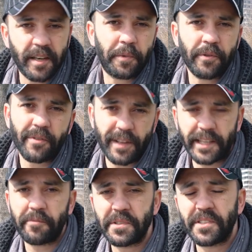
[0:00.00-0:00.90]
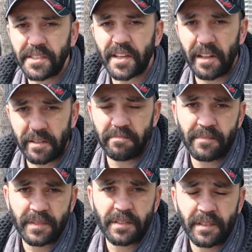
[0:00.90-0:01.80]
yapanın oradan gitmesini sağlarım.
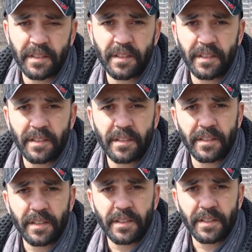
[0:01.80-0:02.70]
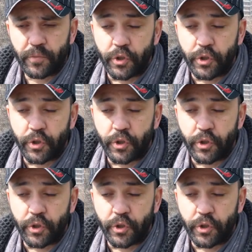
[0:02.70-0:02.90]
Hmm, bu en son ne zaman oldu?